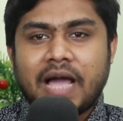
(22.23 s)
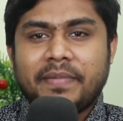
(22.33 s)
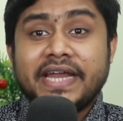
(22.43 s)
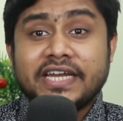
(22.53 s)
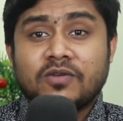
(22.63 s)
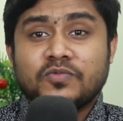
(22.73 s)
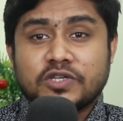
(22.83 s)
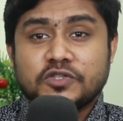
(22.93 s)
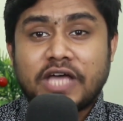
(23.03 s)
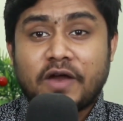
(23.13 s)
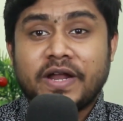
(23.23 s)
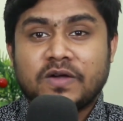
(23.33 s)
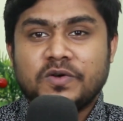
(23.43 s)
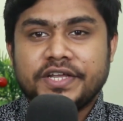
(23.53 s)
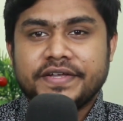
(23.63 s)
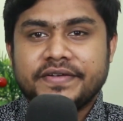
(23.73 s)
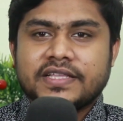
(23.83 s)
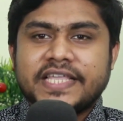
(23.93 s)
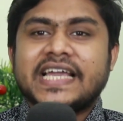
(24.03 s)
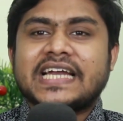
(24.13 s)
আমরা এরকম কিছু ধারণা করি
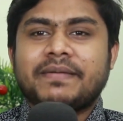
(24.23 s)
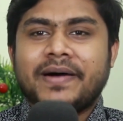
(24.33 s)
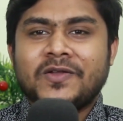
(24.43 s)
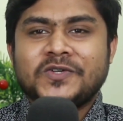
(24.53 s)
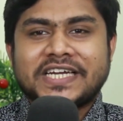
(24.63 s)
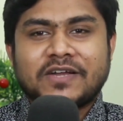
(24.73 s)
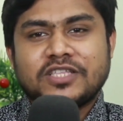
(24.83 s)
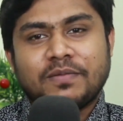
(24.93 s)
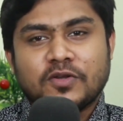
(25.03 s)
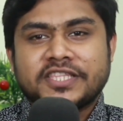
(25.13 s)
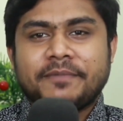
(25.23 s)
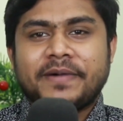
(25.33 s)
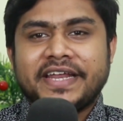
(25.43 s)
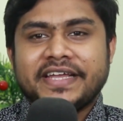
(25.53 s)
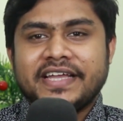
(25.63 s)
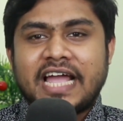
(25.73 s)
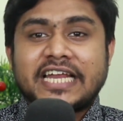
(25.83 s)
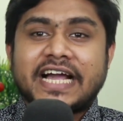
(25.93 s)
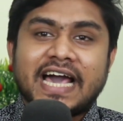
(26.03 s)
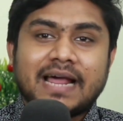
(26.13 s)
দেখেন একটা মানুষ একটা কথা বলতেই পারে
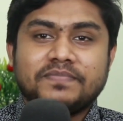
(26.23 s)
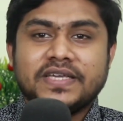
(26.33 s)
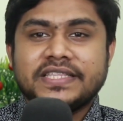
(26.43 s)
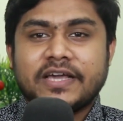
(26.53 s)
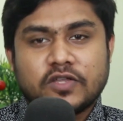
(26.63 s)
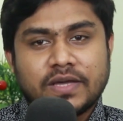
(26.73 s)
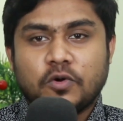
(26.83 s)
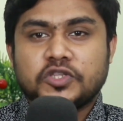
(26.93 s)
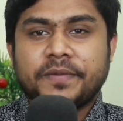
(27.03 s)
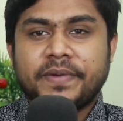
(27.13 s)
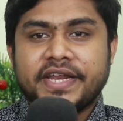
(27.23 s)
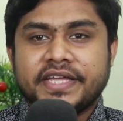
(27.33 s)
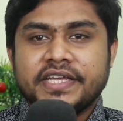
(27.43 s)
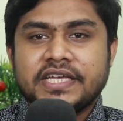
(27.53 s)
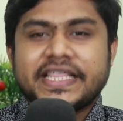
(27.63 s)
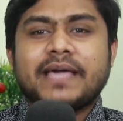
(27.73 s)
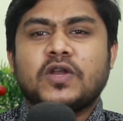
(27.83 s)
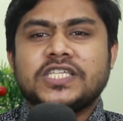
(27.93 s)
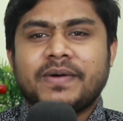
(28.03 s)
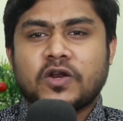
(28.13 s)
একটা খারাপ দিক নিয়ে কথা বলতেই পারে তাই
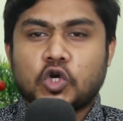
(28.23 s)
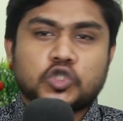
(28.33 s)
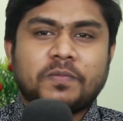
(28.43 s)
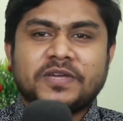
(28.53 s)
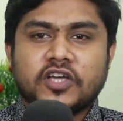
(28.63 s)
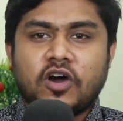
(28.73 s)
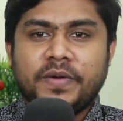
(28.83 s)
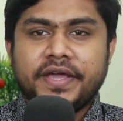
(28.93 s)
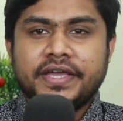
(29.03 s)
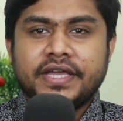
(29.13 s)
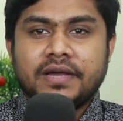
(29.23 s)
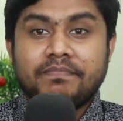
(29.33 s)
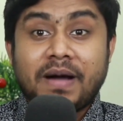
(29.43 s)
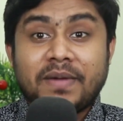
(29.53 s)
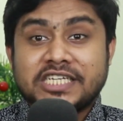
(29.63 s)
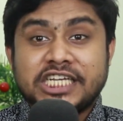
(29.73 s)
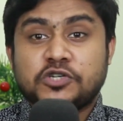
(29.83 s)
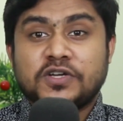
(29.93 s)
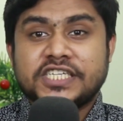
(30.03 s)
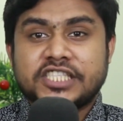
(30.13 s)
বলে যে আমার কষ্ট পেতে হবে বা আমার শেষ
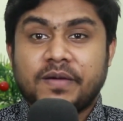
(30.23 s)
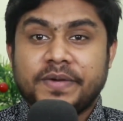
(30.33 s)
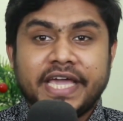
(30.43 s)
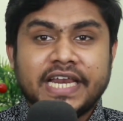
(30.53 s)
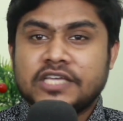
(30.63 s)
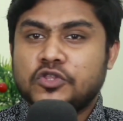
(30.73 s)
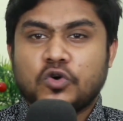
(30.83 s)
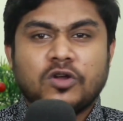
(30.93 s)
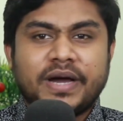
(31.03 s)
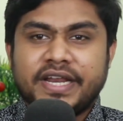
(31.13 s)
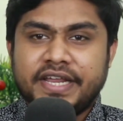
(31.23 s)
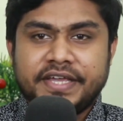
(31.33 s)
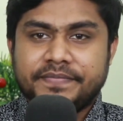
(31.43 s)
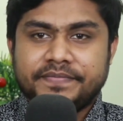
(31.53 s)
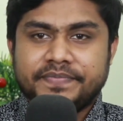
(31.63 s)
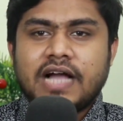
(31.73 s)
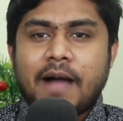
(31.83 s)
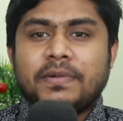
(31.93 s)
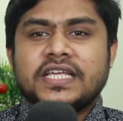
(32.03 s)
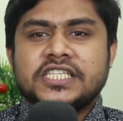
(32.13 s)
হয়ে যেতে হবে এর কিন্তু কোনো মানে নেই
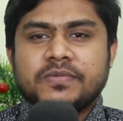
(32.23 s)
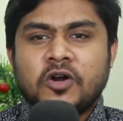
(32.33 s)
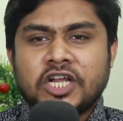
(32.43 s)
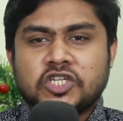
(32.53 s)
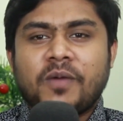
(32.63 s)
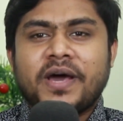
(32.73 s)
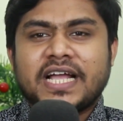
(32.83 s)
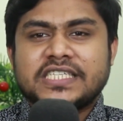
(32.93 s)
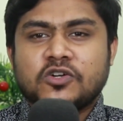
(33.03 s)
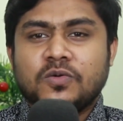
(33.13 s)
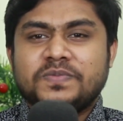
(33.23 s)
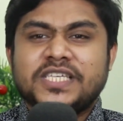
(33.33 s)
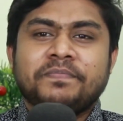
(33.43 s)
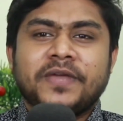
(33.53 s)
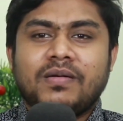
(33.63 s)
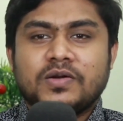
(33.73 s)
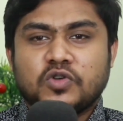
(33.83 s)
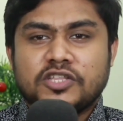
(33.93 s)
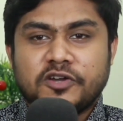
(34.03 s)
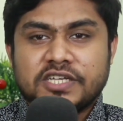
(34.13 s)
আমাদের জীবনটা সবার কাছে খুব সিম্পলভাবে
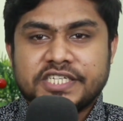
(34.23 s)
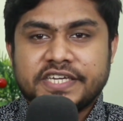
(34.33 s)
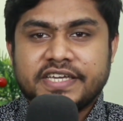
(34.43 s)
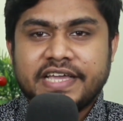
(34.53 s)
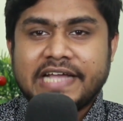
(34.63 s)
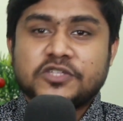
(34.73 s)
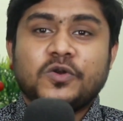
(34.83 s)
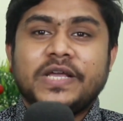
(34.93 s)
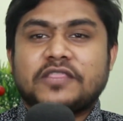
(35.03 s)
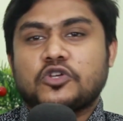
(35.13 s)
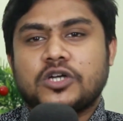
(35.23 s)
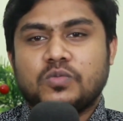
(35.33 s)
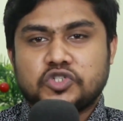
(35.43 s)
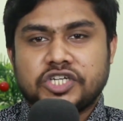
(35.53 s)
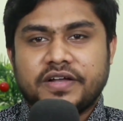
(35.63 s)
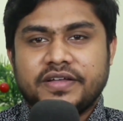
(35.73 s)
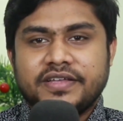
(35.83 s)
তুলে ধরেছি এজন্যই এত সমস্যা